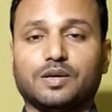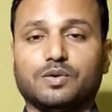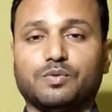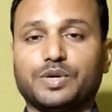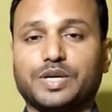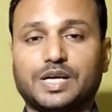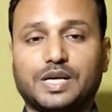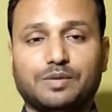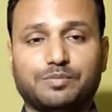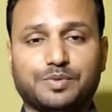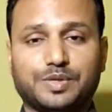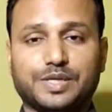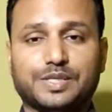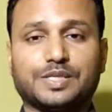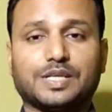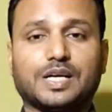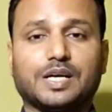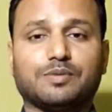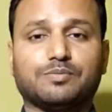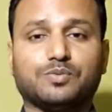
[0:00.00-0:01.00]
ওয়েক আপ গেট
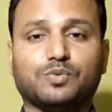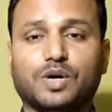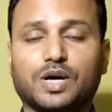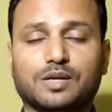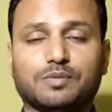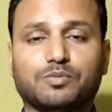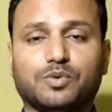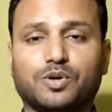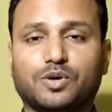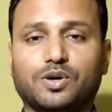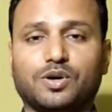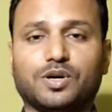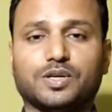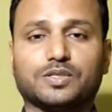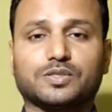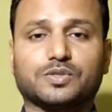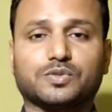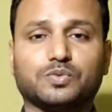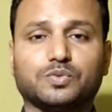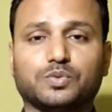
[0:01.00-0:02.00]
আপ ওয়ার্ম
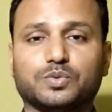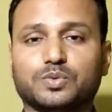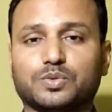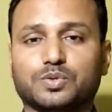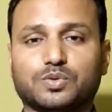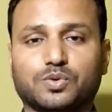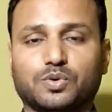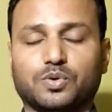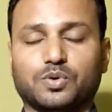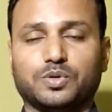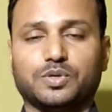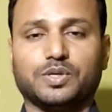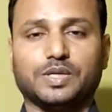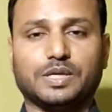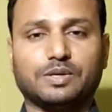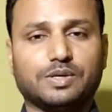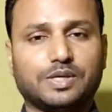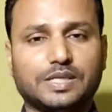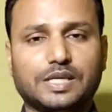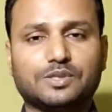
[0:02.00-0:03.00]
হট কুল কোল্ড
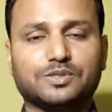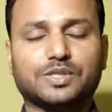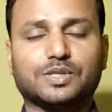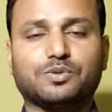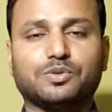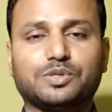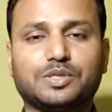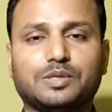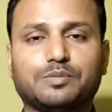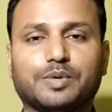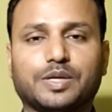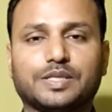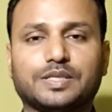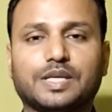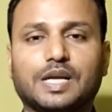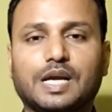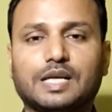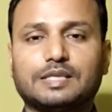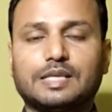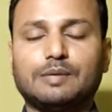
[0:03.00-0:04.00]
এগুলো নিয়ে আলোচনা করতেই পারি
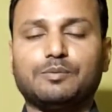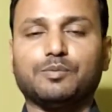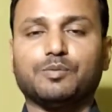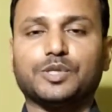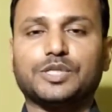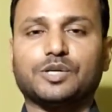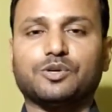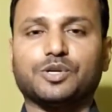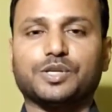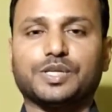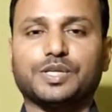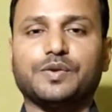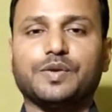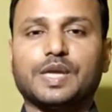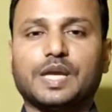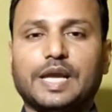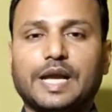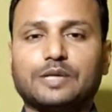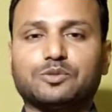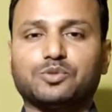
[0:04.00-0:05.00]
তাই আমি মজা করে
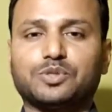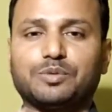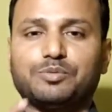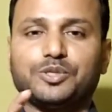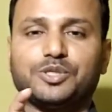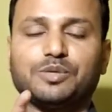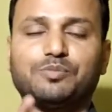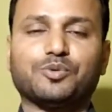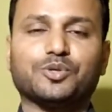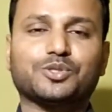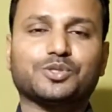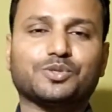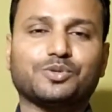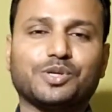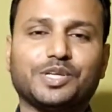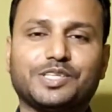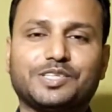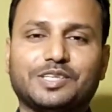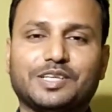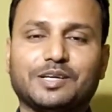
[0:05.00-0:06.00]
এক দুটা ভিডিও পোস্ট
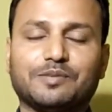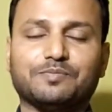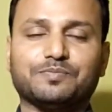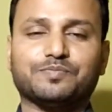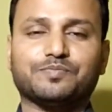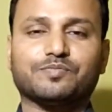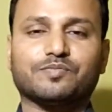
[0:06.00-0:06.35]
করেছিলাম